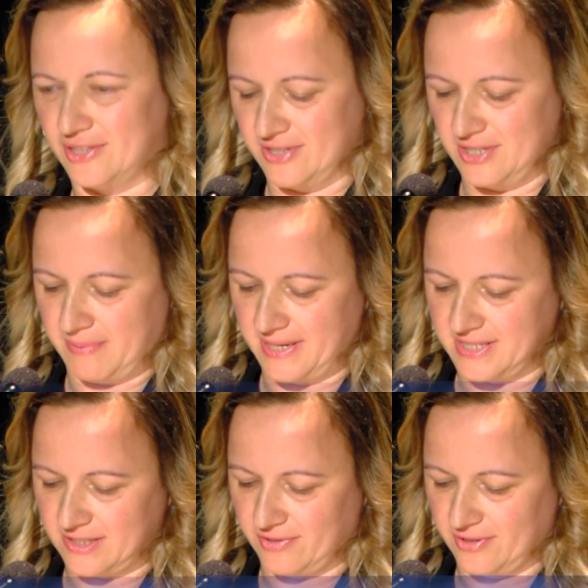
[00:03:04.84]
drodzy
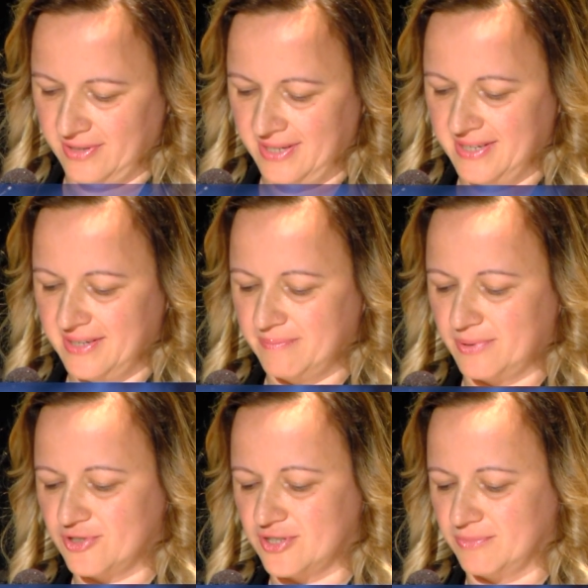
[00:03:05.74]
Państwo,
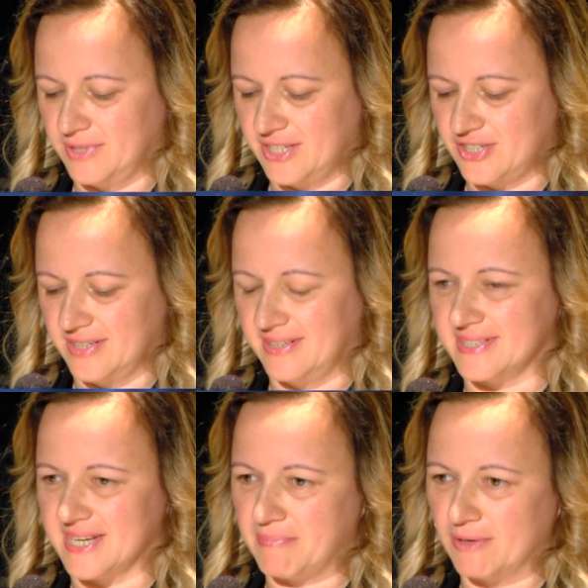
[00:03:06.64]
podtrzymujecie ich
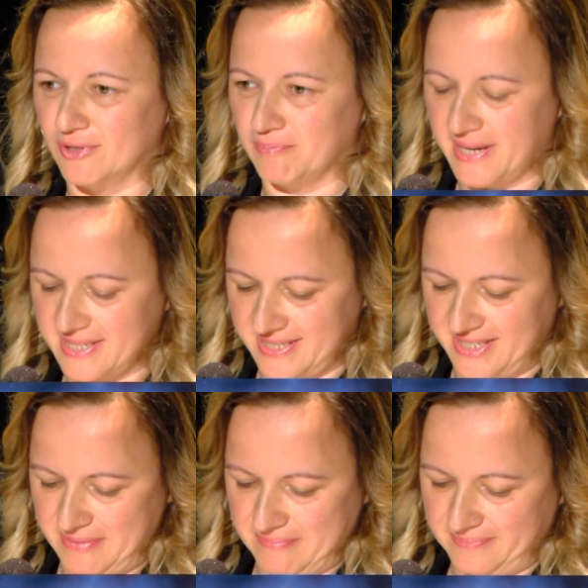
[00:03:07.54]
zapał do
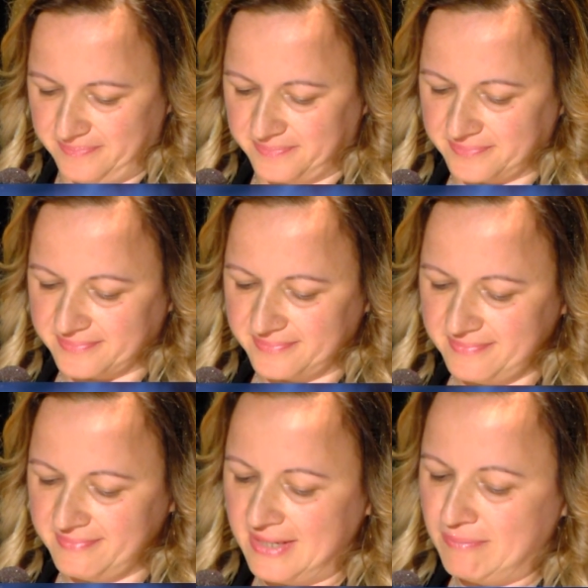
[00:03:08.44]
pasji,
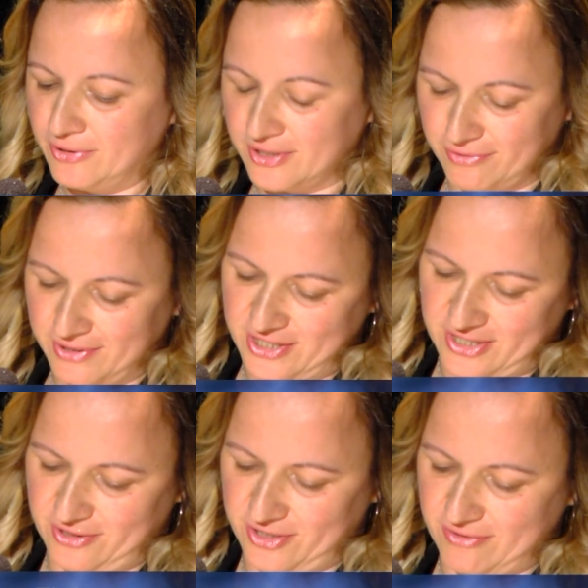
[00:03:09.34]
motywujecie
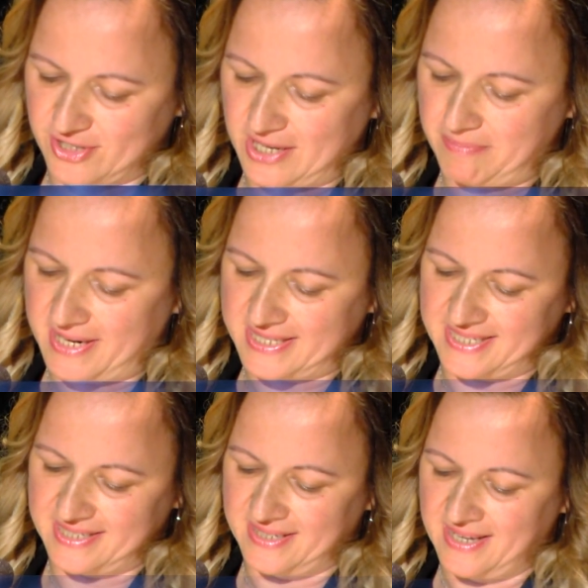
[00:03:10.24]
do ciężkiej pracy,
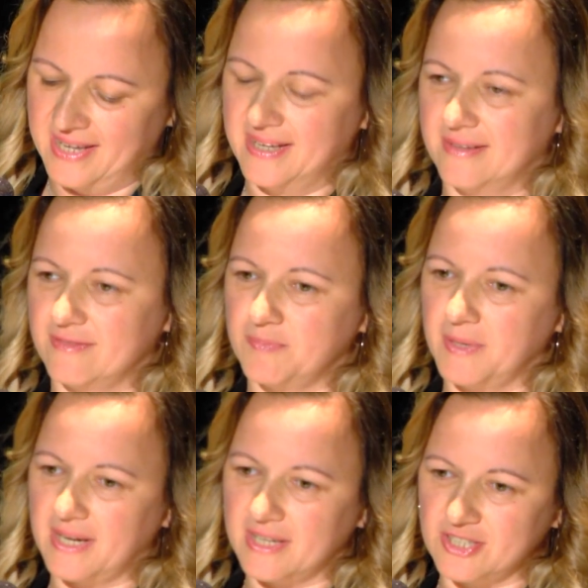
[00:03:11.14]

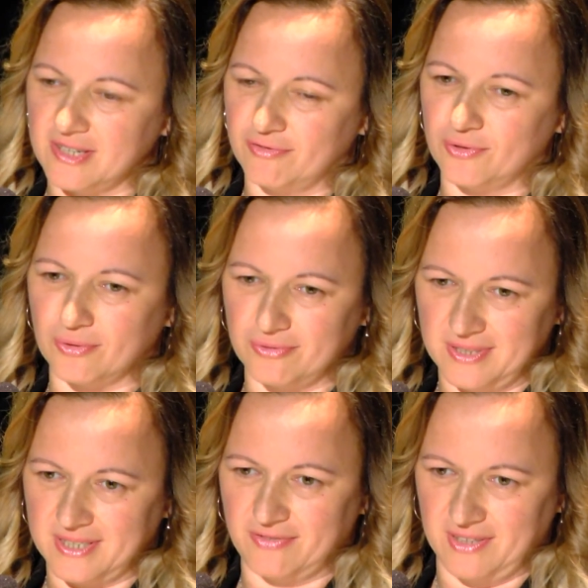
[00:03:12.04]
wspieracie w
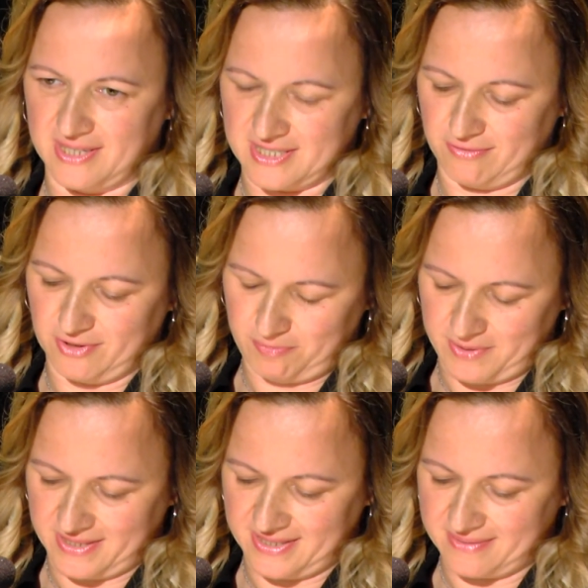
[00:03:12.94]
trudnych chwilach
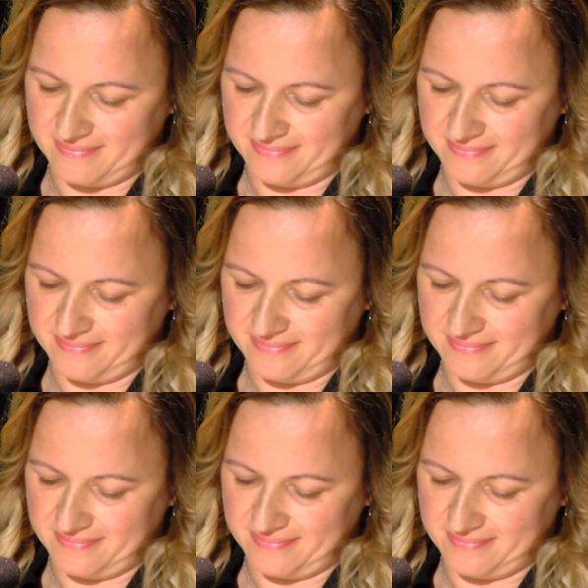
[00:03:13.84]
zamówienia.